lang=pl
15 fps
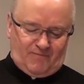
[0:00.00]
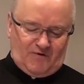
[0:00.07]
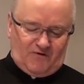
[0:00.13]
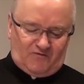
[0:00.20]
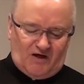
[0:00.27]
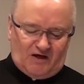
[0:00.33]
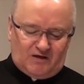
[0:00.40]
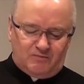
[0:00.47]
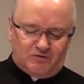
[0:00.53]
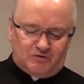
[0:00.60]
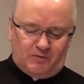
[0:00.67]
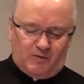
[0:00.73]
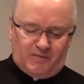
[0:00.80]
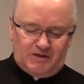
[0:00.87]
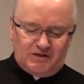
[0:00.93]
I w jakimś
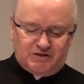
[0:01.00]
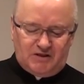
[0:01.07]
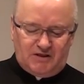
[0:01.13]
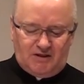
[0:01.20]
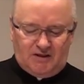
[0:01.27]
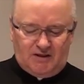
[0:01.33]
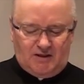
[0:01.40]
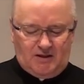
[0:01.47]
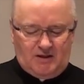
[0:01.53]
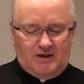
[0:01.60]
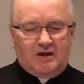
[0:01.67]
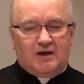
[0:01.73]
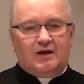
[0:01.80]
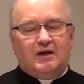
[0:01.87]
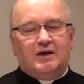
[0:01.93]
momencie
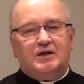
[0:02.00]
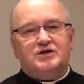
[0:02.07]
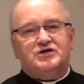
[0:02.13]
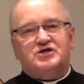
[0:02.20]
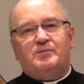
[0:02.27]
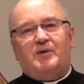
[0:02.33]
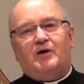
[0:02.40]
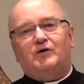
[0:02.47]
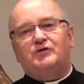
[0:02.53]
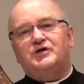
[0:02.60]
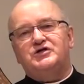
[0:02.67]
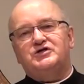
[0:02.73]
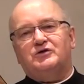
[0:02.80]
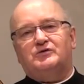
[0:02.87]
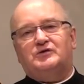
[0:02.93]
trzeba
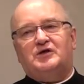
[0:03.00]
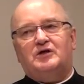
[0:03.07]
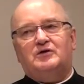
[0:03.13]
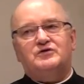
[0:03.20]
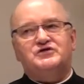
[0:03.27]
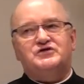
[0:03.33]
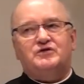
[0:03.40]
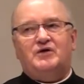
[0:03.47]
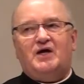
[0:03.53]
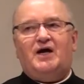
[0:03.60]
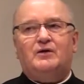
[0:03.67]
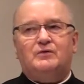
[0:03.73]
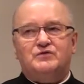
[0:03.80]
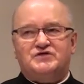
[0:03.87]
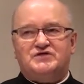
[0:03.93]
odejść od tego, co
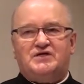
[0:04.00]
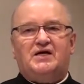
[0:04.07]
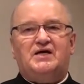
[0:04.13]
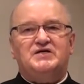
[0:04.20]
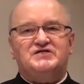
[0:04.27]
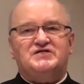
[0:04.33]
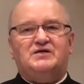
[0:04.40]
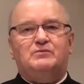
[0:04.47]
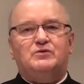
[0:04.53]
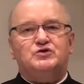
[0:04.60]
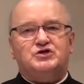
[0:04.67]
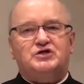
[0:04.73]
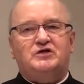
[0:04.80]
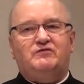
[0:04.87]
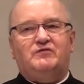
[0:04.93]
ja uznaję za
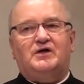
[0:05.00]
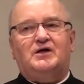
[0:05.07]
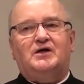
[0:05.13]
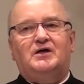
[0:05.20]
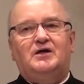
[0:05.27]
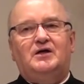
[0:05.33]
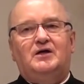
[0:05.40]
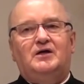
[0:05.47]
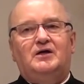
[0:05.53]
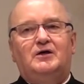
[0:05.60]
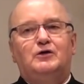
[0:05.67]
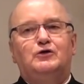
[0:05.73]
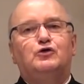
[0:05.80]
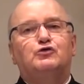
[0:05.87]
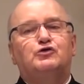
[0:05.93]
możliwe,
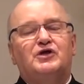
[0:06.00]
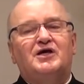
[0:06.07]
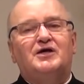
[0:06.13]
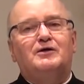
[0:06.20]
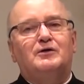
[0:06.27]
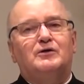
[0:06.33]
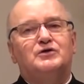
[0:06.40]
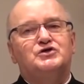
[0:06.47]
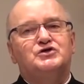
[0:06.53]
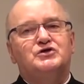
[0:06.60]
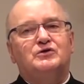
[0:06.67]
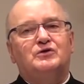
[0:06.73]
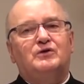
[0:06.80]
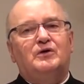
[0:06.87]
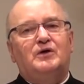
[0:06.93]
do tego,
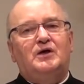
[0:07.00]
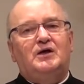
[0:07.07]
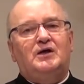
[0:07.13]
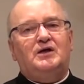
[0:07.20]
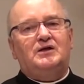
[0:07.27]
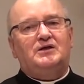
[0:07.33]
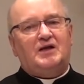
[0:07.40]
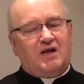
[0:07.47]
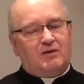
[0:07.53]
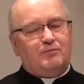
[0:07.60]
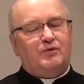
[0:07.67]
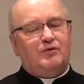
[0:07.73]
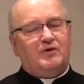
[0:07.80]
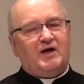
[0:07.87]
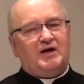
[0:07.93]
co dla
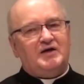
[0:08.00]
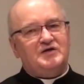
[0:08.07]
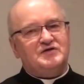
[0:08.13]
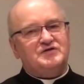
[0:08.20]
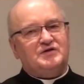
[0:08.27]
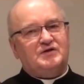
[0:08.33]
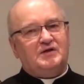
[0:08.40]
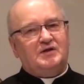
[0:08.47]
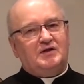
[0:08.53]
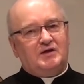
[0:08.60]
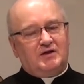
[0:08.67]
Boga jest